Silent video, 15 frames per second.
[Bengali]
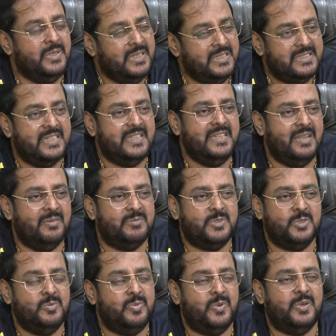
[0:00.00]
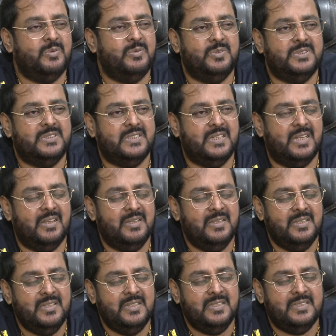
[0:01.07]
নিচেই নামছে উপরে উঠছে না
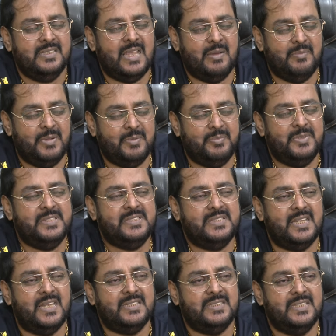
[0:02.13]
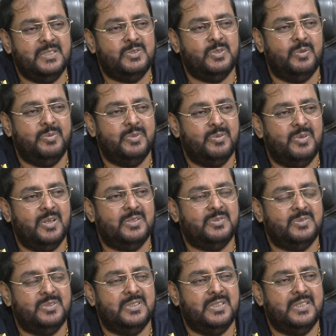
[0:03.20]
তা আমার বিশ্বাস এই ছবিগুলো
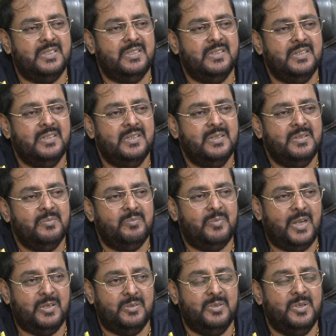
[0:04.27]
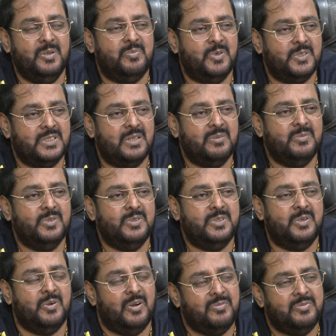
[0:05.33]
যদি মাননীয়
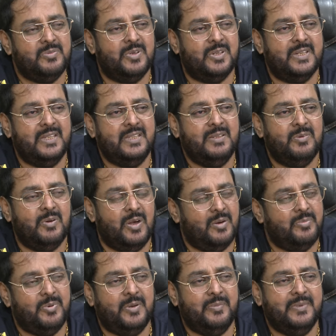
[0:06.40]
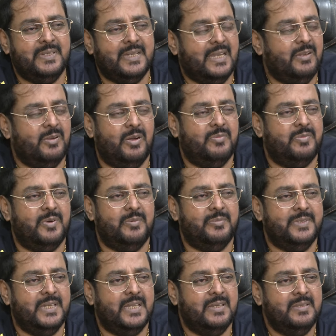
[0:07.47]
প্রধানমন্ত্রীর অফ করে অফ হবে নাইলে অফ
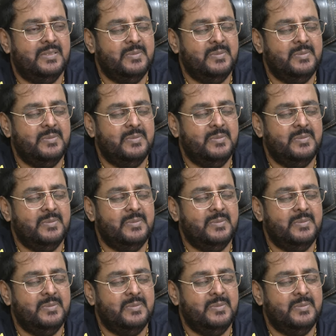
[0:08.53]
হবে না